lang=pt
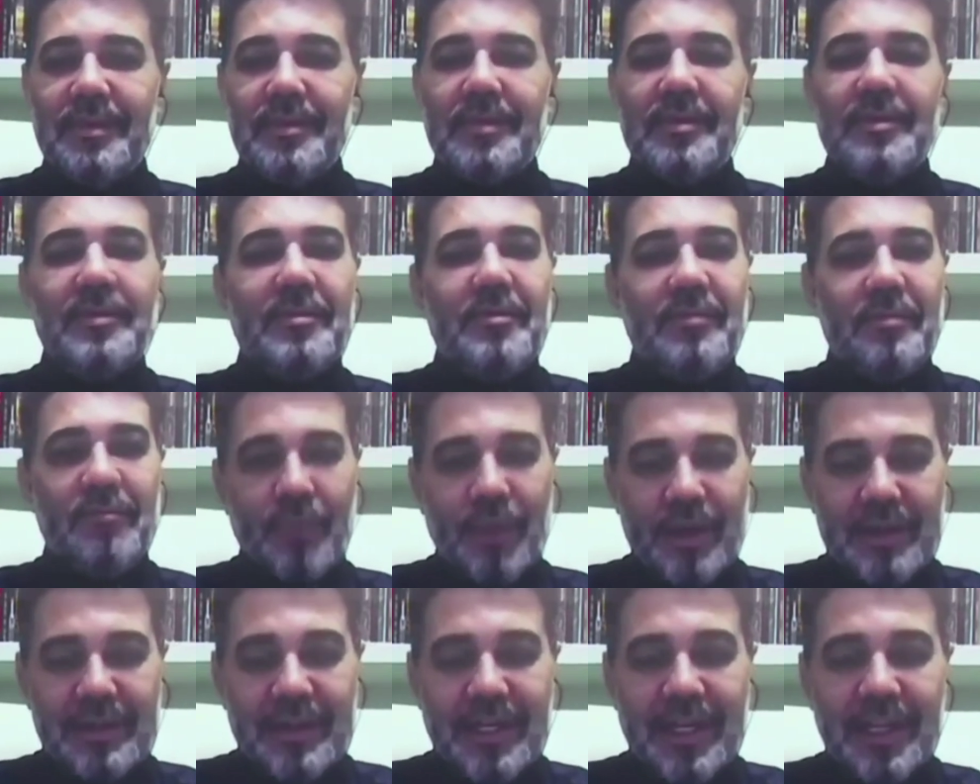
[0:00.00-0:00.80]
Boa
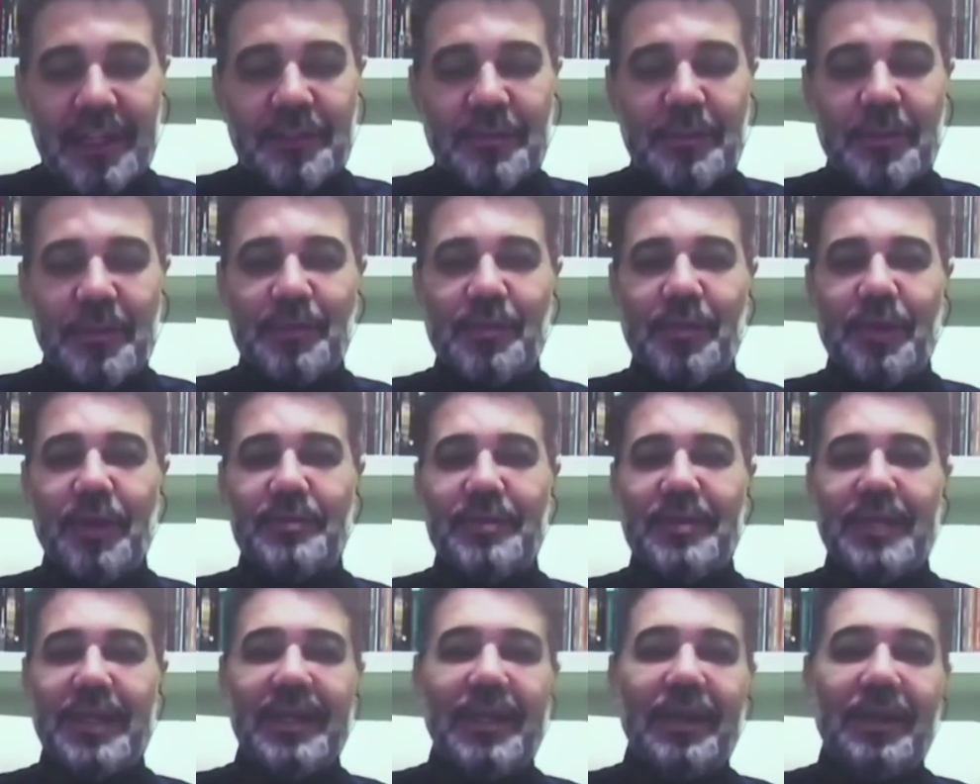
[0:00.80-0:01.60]
tarde, pessoal do Tá na
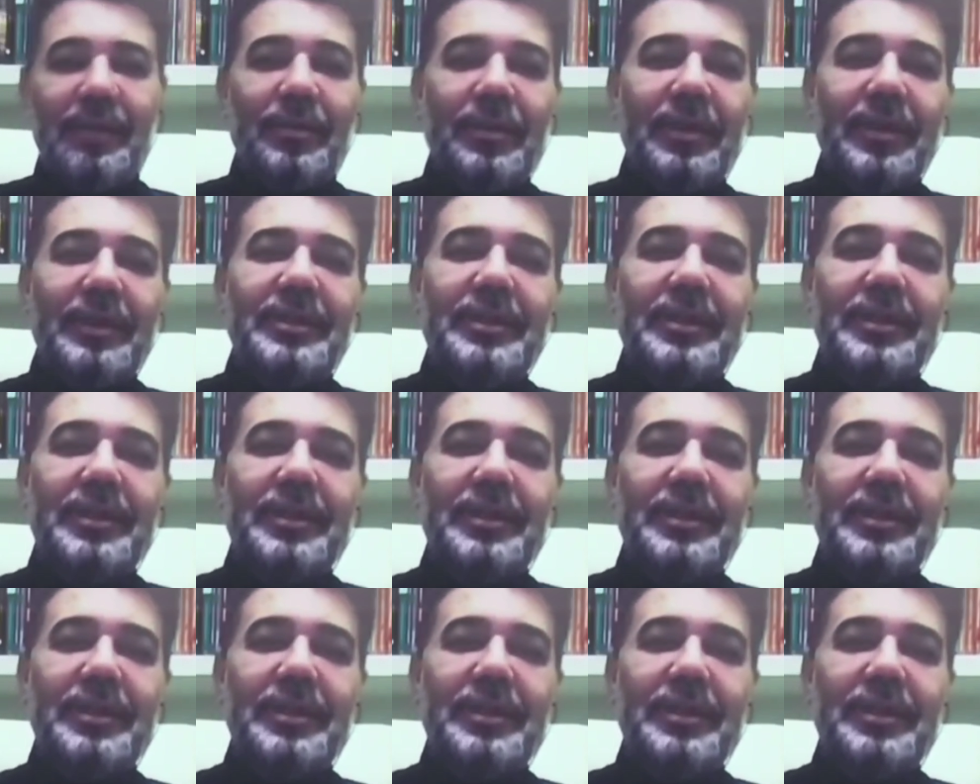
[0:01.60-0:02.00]
Roda.